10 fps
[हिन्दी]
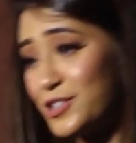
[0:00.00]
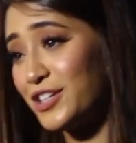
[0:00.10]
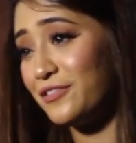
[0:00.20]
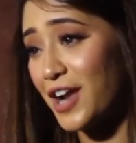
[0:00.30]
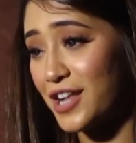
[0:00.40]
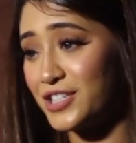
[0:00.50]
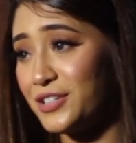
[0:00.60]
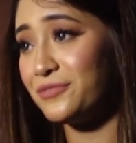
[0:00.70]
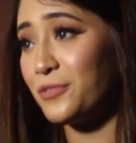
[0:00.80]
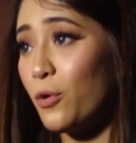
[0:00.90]
में अब खतरों के
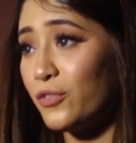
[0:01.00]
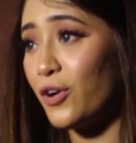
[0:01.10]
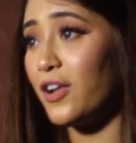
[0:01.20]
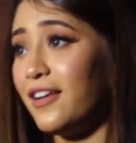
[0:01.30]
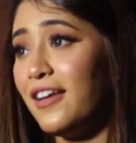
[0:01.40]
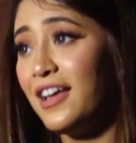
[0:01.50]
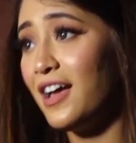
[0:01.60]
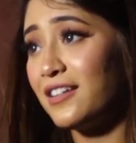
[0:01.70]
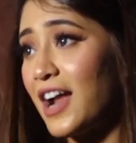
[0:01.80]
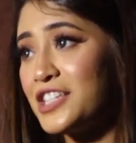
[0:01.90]
खिलाड़ी सीजन 12 के
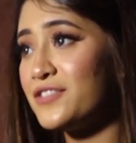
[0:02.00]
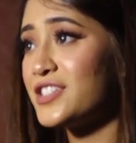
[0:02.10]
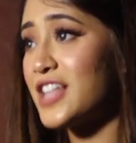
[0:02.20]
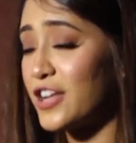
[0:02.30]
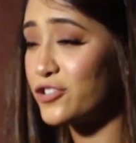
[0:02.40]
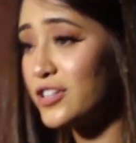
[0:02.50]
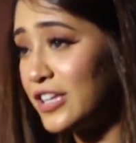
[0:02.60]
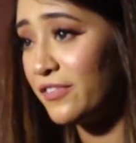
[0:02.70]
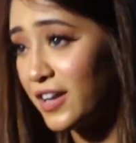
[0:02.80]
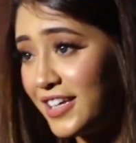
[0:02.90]
सेट पर शिवांगी
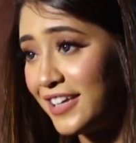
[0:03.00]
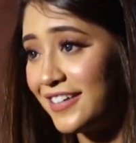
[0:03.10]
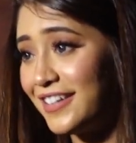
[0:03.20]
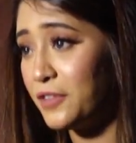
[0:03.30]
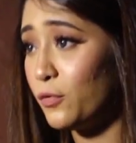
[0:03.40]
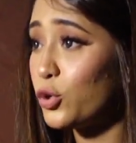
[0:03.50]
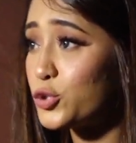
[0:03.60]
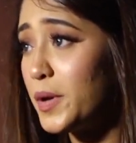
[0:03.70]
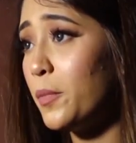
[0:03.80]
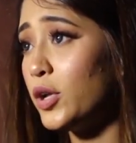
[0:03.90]
जोशी ने जमकर
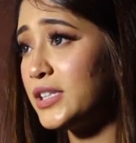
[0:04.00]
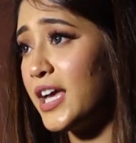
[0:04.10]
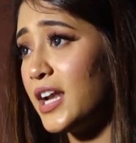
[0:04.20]
आंसू बहा दिए